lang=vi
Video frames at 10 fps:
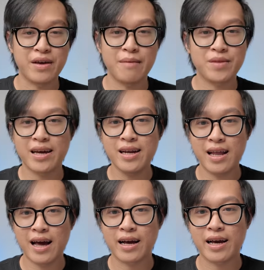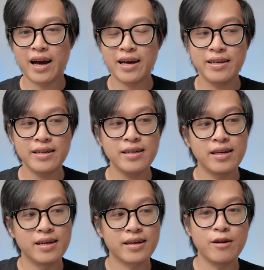vì em thấy là cái
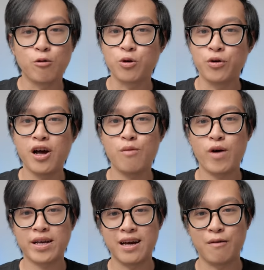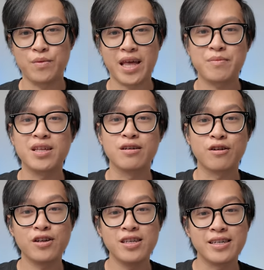độ tuổi nó không quan trọng. Em
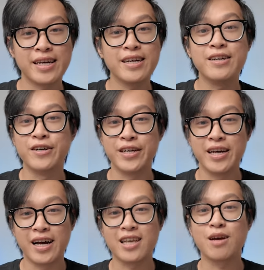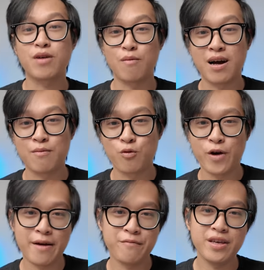từng có những cái người ở trong cộng đồng
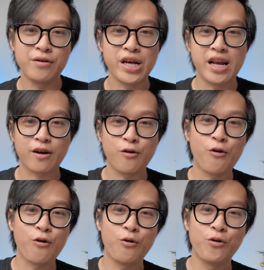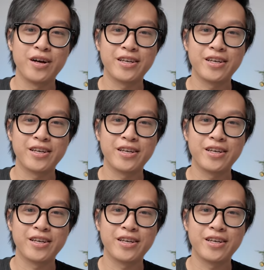của em, ví dụ như là cô